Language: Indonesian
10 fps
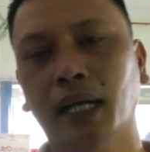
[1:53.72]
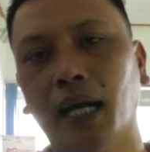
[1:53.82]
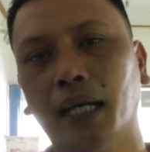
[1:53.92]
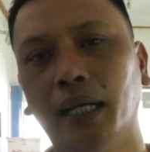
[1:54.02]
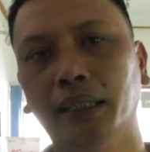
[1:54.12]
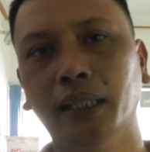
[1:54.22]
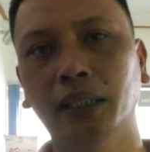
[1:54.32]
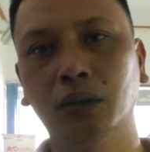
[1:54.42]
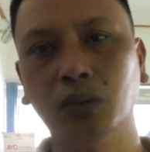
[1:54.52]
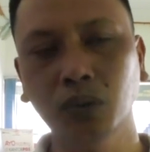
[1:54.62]
kakaknya
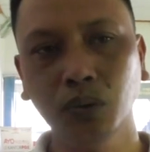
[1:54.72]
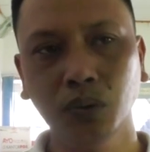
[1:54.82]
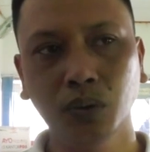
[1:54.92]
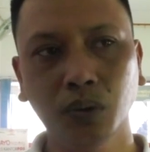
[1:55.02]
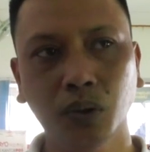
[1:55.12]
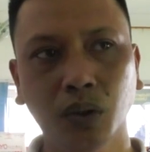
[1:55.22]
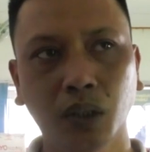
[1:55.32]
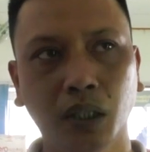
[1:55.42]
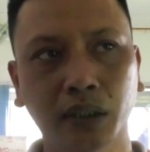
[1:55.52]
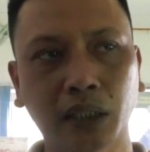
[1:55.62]
itu
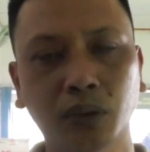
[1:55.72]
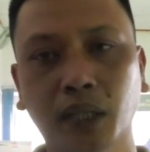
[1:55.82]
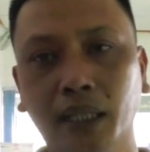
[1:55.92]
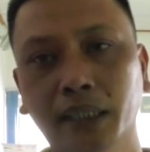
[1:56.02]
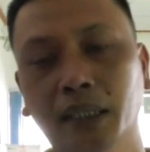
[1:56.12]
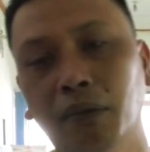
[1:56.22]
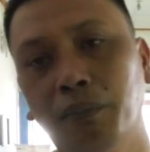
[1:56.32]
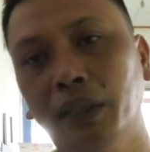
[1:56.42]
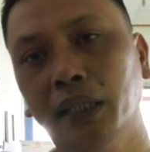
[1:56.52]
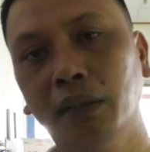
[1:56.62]
satu kakak sama
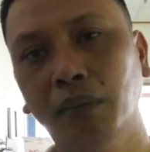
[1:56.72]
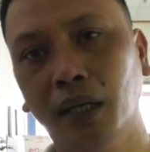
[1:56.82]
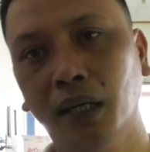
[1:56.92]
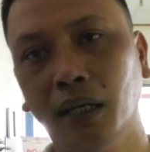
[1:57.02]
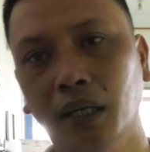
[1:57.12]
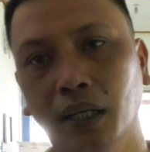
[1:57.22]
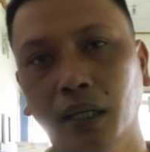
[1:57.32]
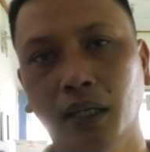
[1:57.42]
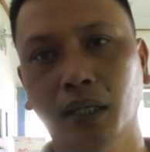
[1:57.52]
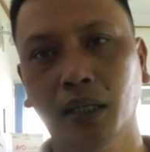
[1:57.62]
penerima
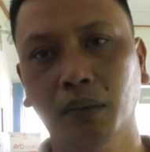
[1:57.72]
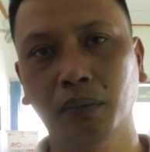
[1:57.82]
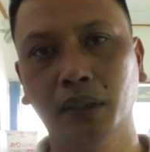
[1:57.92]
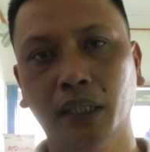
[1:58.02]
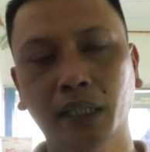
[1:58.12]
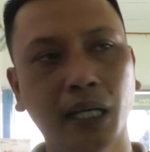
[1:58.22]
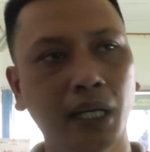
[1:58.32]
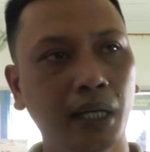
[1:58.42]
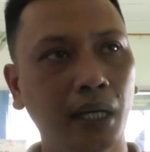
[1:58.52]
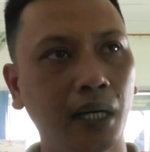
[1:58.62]

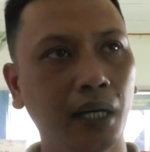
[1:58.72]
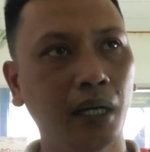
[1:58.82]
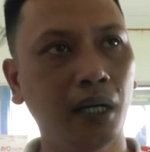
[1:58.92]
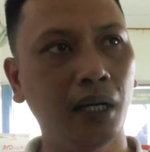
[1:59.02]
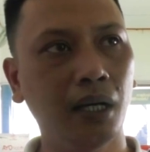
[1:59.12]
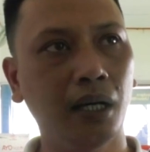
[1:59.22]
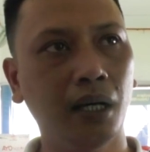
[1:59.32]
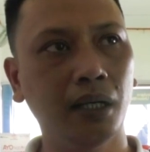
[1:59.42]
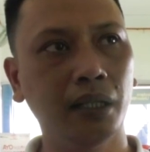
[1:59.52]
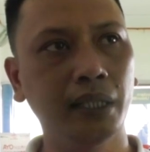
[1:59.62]
misalnya
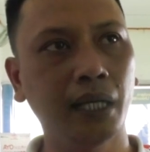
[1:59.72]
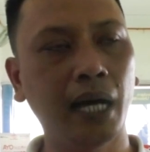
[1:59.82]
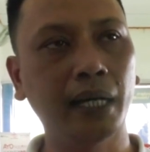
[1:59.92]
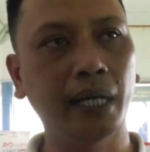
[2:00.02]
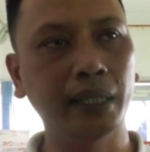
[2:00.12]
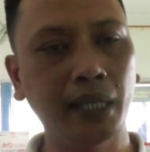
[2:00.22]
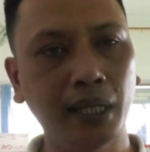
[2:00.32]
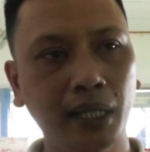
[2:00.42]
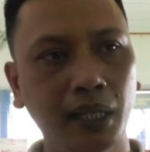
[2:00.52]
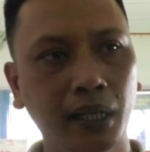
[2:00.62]
uh, dia
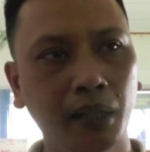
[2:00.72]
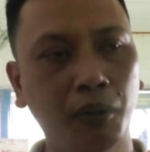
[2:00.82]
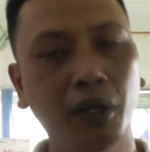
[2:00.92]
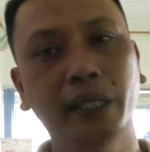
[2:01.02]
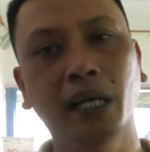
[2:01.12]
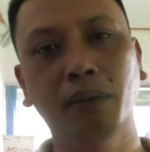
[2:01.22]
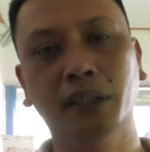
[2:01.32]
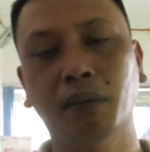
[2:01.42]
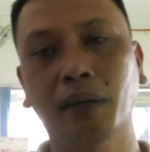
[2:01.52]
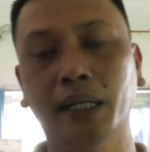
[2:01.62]
anaknya boleh diambil
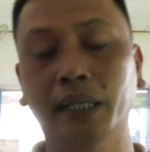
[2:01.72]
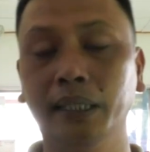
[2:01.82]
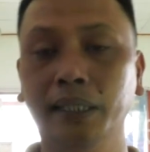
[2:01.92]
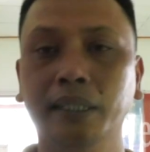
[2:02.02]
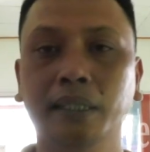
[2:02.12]
sama anaknya